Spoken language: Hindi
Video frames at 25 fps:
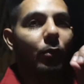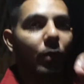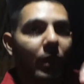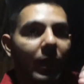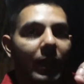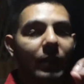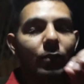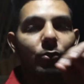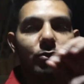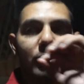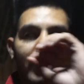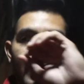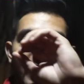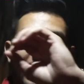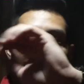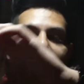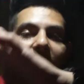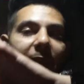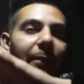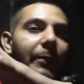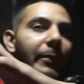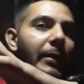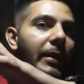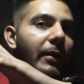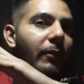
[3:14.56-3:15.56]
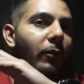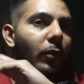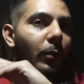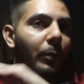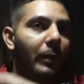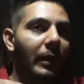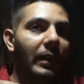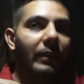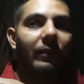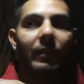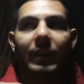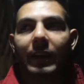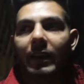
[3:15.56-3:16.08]
मोना दूसरी गाड़ी में वो
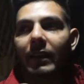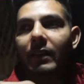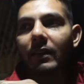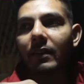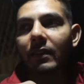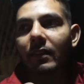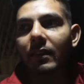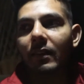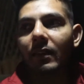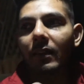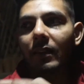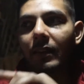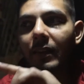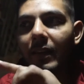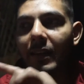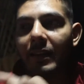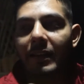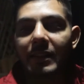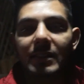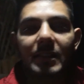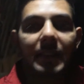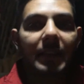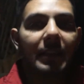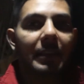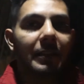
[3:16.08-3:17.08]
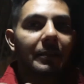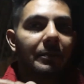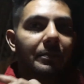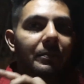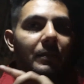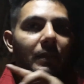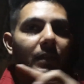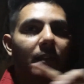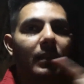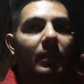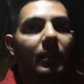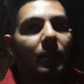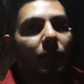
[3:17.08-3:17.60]
अपने इवेंट के लिए जा रही
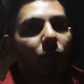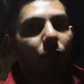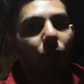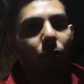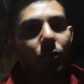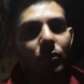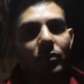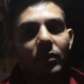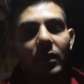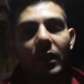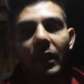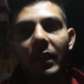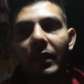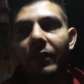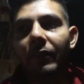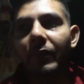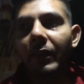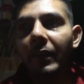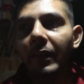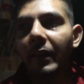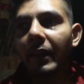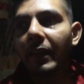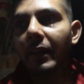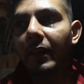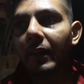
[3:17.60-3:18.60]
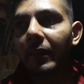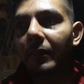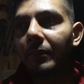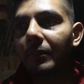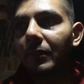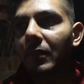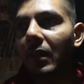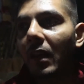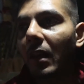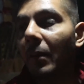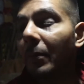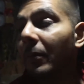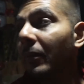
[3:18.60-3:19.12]
है तो उसका इवेंट है
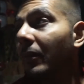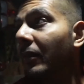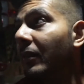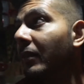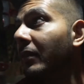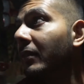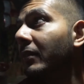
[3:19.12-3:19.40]
कहाँ पे